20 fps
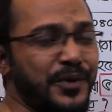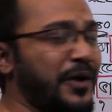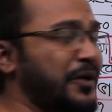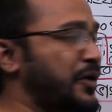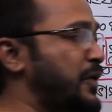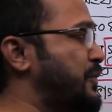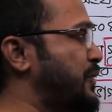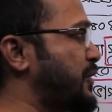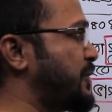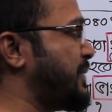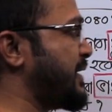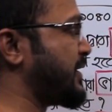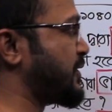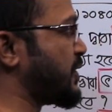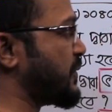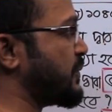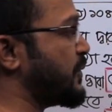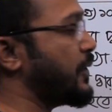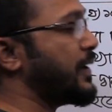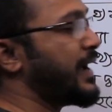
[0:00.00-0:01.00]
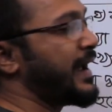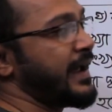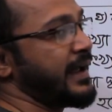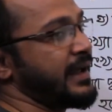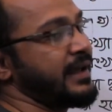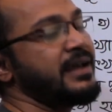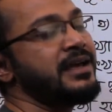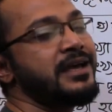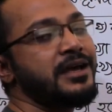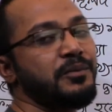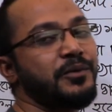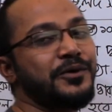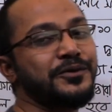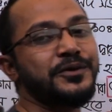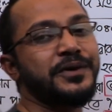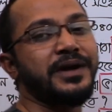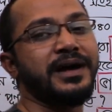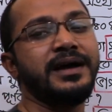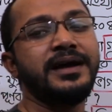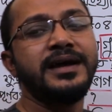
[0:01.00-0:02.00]
বর্গমূল বের করব হ্যাঁ
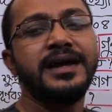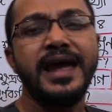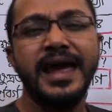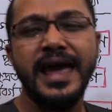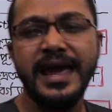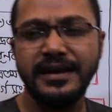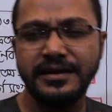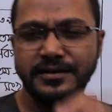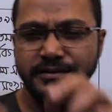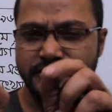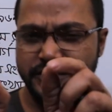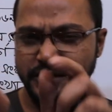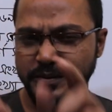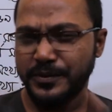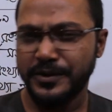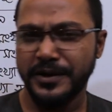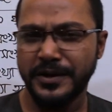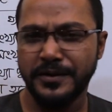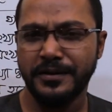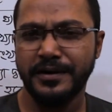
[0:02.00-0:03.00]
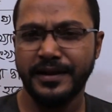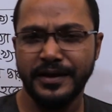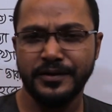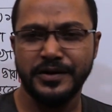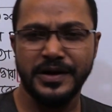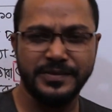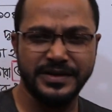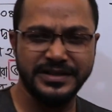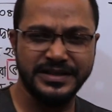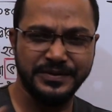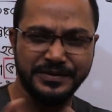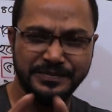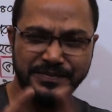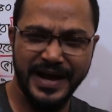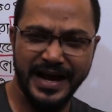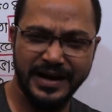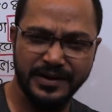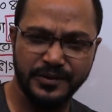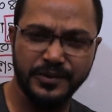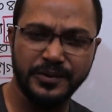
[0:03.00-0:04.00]
বন্ধুরা একটু মনে করে দেখো আমরা যেমন
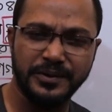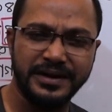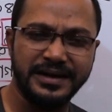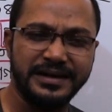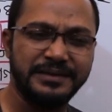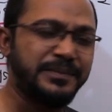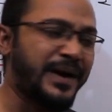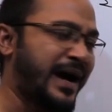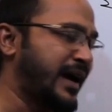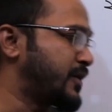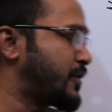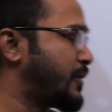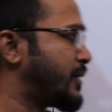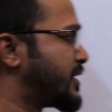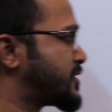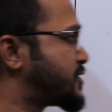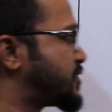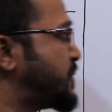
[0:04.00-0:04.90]
ভাগ করি ভাগ করার